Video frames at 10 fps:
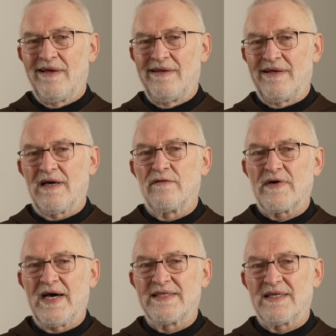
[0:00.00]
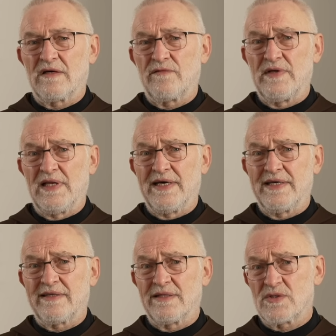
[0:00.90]
in den Karfreitag
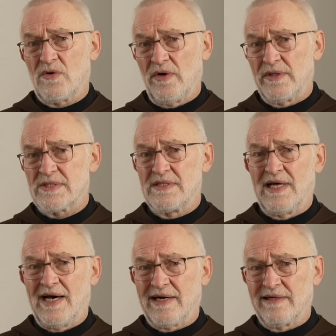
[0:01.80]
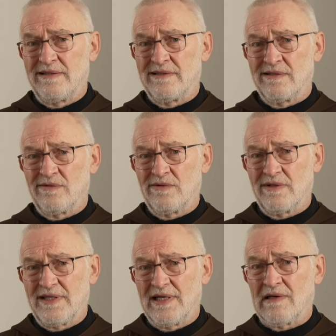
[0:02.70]
vielleicht, ans Kreuz nageln
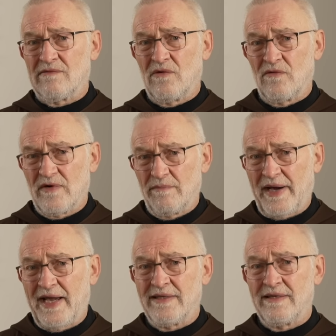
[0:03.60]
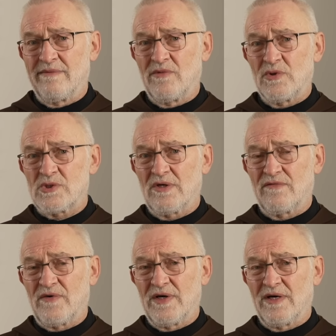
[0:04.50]
oder irgendwo verbrennen im
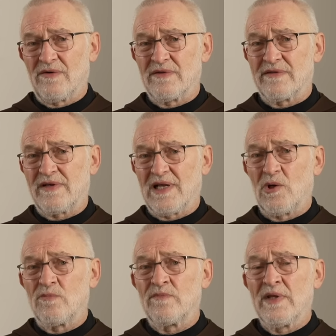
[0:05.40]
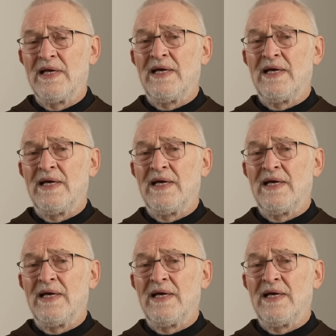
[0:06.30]
Osterfeuer und glauben,